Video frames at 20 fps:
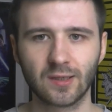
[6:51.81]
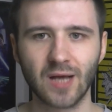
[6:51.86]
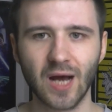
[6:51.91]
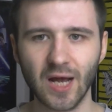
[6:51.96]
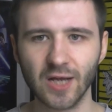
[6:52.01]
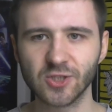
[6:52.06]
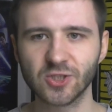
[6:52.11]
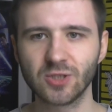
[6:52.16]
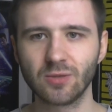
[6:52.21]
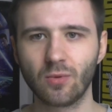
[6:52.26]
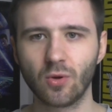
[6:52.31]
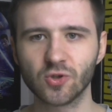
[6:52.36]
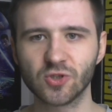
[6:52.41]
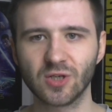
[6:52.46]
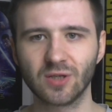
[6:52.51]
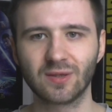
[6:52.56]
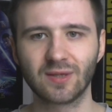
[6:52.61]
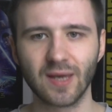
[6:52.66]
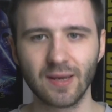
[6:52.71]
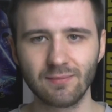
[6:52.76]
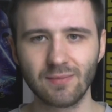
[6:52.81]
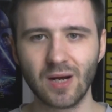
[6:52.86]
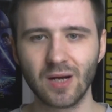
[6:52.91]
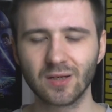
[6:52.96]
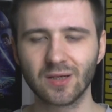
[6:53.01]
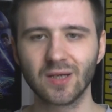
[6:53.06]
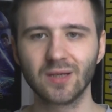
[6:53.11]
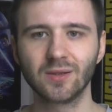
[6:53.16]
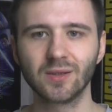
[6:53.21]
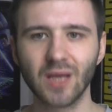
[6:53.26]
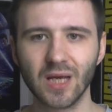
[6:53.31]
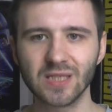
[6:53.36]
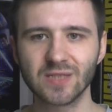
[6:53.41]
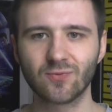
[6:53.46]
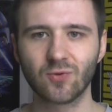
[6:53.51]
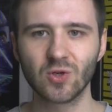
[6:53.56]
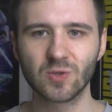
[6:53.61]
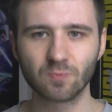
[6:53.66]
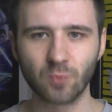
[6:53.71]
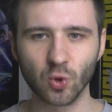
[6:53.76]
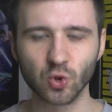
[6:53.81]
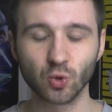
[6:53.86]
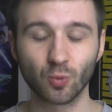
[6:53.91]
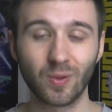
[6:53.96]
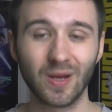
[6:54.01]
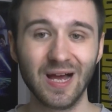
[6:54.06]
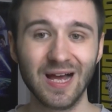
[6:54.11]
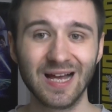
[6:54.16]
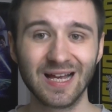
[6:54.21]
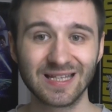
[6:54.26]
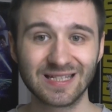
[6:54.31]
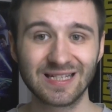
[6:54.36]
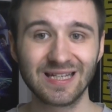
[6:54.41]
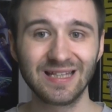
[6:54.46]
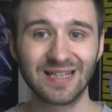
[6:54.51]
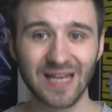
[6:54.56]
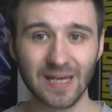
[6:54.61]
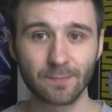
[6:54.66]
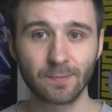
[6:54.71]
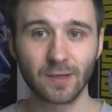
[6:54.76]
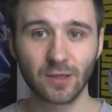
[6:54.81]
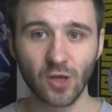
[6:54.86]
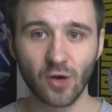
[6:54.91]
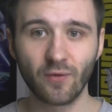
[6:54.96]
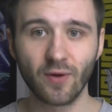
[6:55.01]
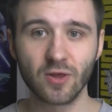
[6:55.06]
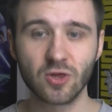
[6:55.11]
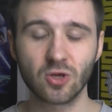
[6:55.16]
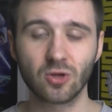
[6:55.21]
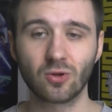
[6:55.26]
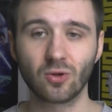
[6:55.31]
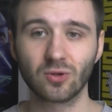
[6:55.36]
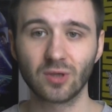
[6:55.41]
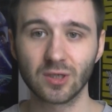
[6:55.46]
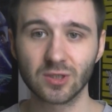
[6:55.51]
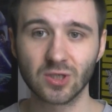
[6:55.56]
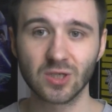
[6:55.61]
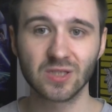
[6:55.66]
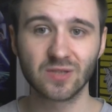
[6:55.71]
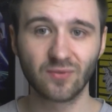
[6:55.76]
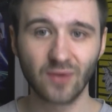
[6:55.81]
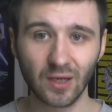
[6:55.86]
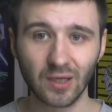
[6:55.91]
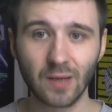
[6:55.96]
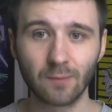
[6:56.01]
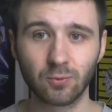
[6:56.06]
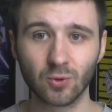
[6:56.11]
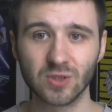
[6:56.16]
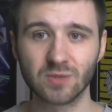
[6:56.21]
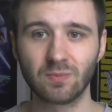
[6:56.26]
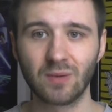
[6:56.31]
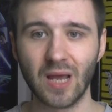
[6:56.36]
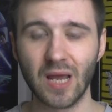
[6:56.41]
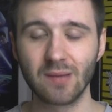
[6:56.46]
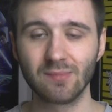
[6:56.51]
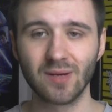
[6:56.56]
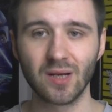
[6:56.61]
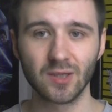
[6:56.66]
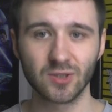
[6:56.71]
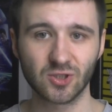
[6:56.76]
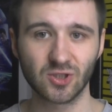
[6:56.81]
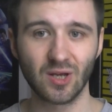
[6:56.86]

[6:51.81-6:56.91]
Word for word: Każdy może tę mangę na swój sposób zinterpretować i to też jest wielki plus Blame'a,